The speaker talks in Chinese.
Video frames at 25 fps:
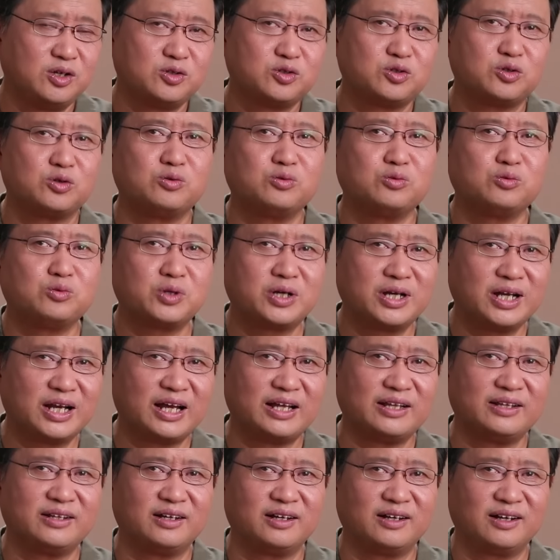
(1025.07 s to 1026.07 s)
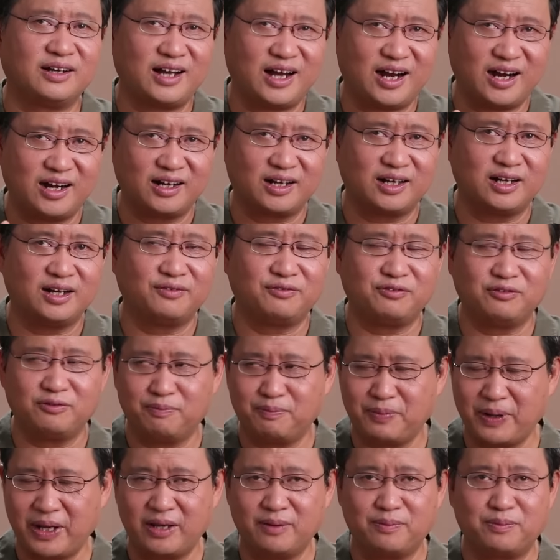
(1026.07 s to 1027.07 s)
从乌克兰的哈尔科夫
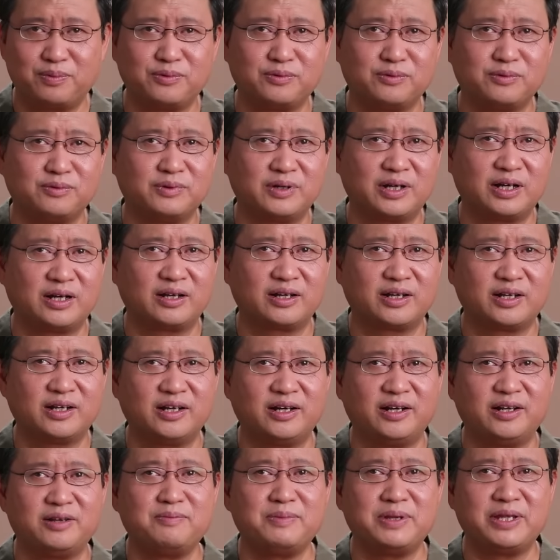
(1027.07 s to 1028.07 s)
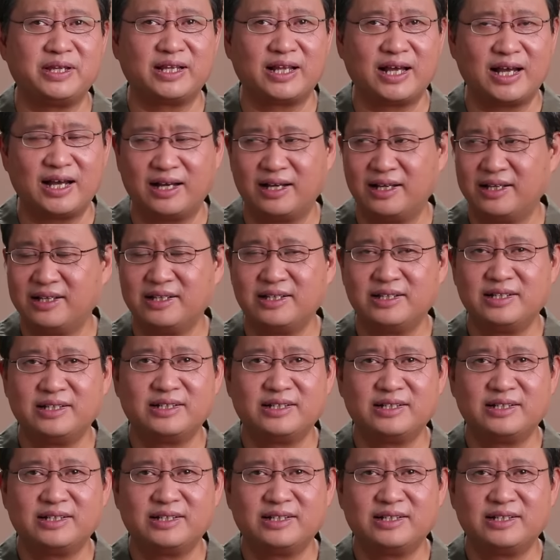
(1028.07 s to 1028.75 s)
北部啊、克里米纳